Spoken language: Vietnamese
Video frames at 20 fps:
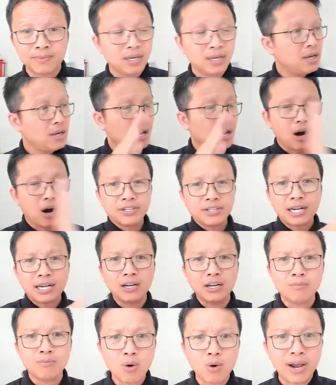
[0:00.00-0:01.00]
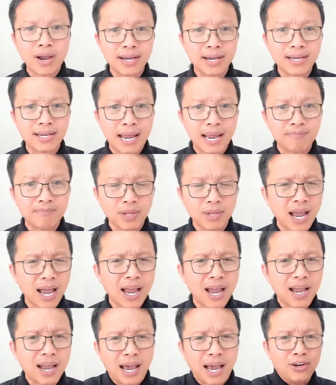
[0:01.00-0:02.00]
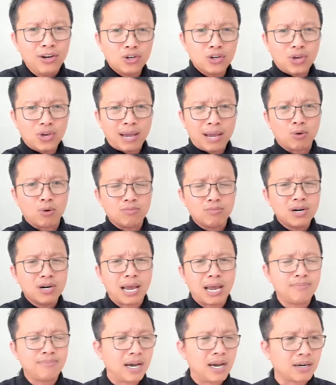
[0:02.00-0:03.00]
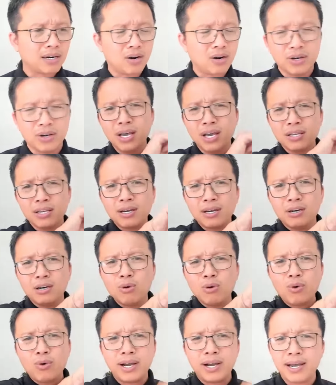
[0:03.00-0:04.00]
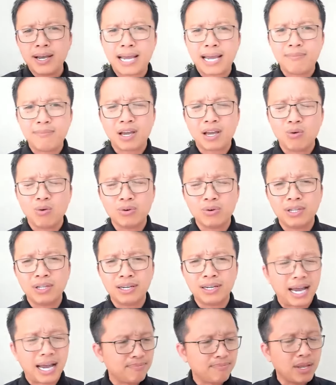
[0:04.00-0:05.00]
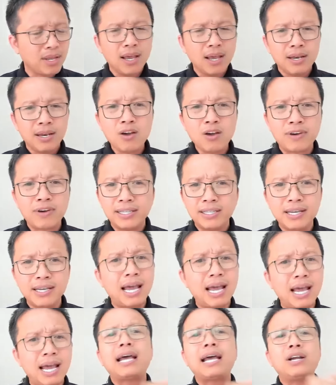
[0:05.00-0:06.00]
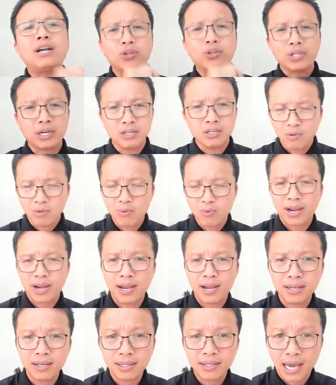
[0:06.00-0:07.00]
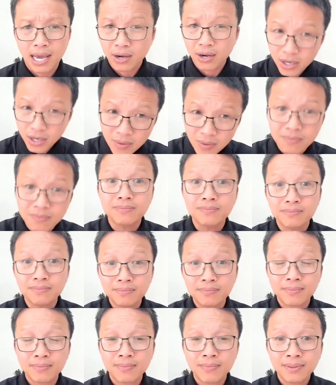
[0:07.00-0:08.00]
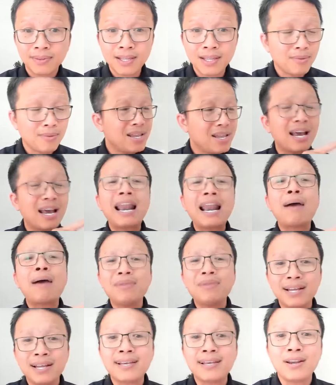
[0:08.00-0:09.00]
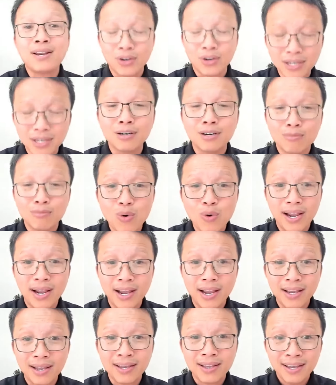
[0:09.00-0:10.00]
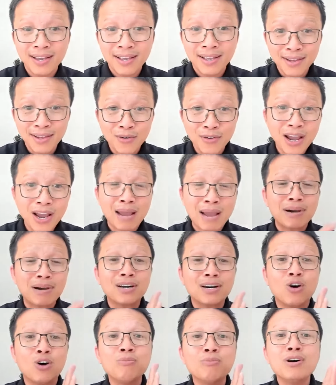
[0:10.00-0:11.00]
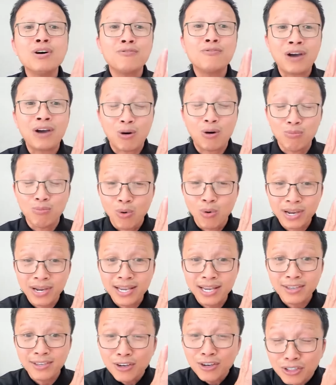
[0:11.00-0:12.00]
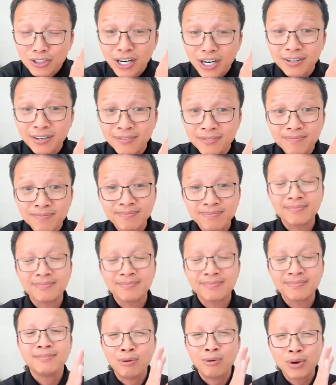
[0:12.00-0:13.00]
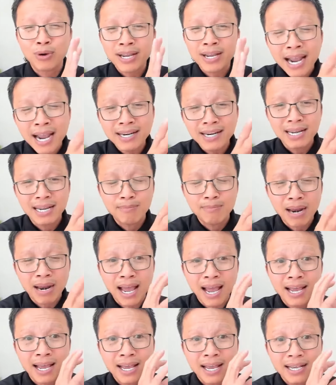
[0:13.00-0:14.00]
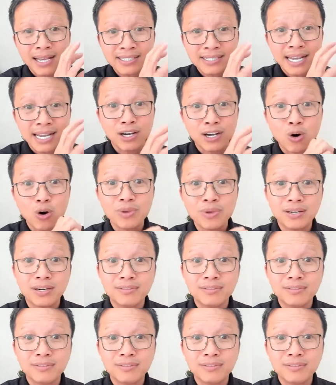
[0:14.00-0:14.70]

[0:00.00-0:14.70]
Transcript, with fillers: Ôi, chất lượng mối quan hệ kém, à, anh đưa cho em một bước em nhận ra rồi, chất lượng mối quan hệ kém, chồng không có tình cảm. Nếu vậy thì thay đổi chất lượng mối quan hệ. Thì anh nói đúng. Thế thì bây giờ làm gì để thay đổi chất lượng mối quan hệ? Thì lúc đó em bắt đầu bước vào một cái chương trình và một cái khái niệm là xây dựng hôn nhân.